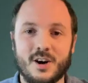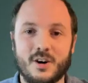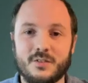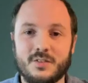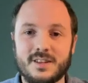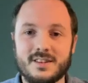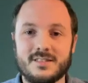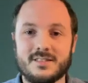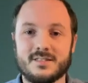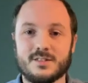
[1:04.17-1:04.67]
En
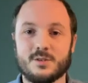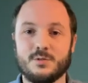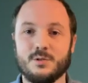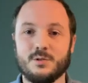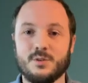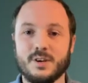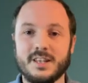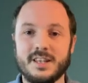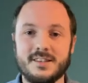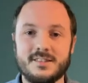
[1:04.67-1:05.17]
fait, ce que vous
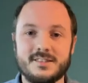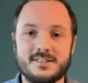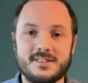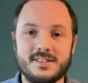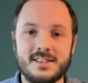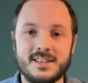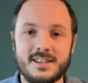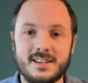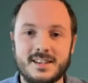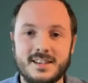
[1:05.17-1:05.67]
voyez
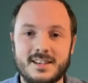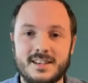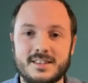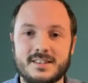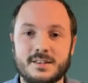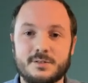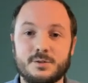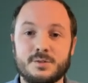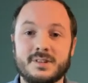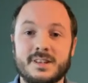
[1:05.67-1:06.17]
ici,
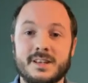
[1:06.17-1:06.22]
c'est une